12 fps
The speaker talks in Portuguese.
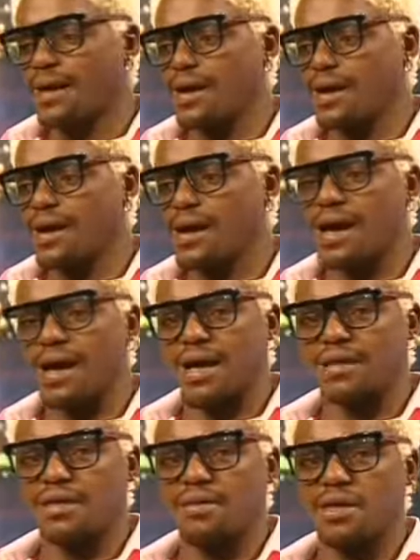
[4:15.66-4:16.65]
é,
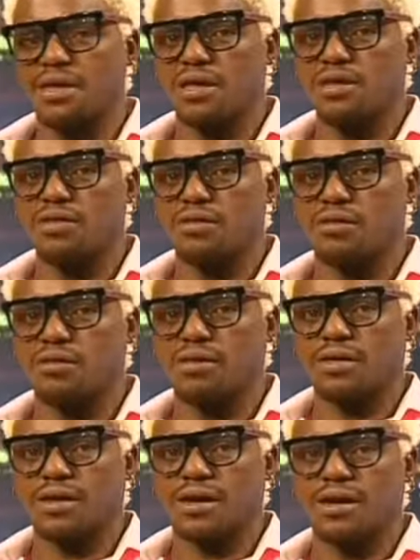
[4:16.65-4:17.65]

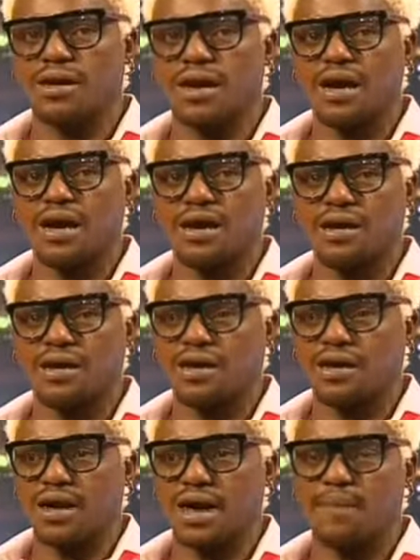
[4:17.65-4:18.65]
admitindo é, a,
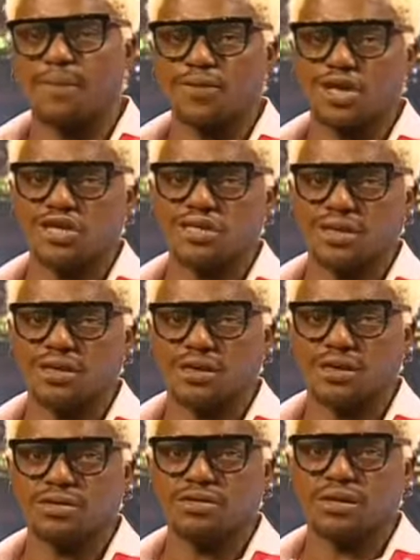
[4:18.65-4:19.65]
é, a, potência
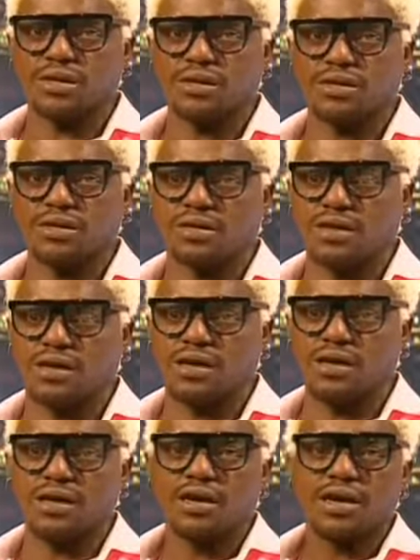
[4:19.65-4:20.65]
de, de,
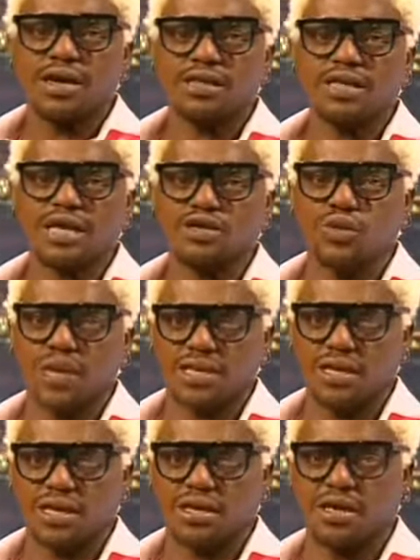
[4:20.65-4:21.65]
de das
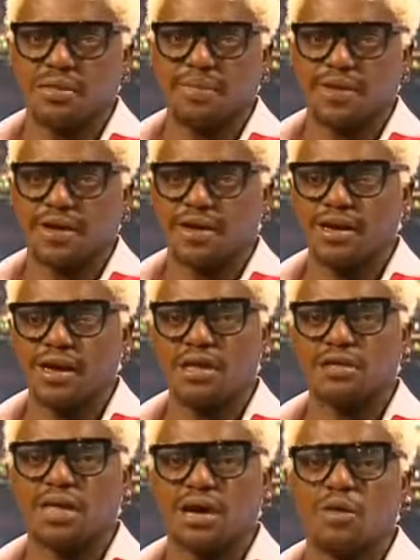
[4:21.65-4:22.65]
duas equipas, né?
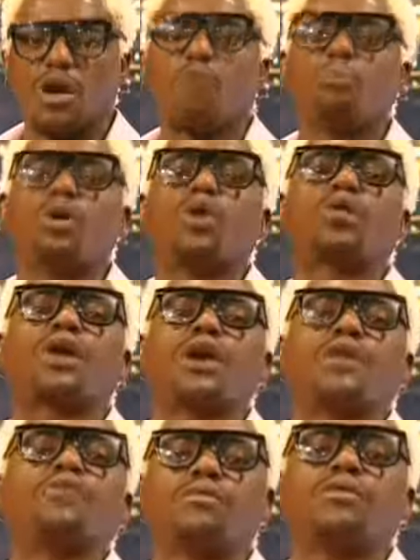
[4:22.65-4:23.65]
Hum. Então eu
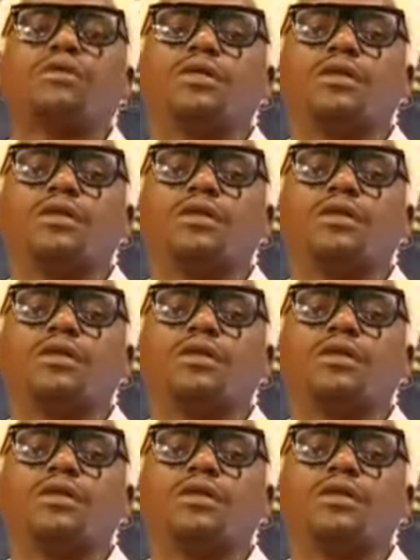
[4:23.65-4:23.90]
bloqueio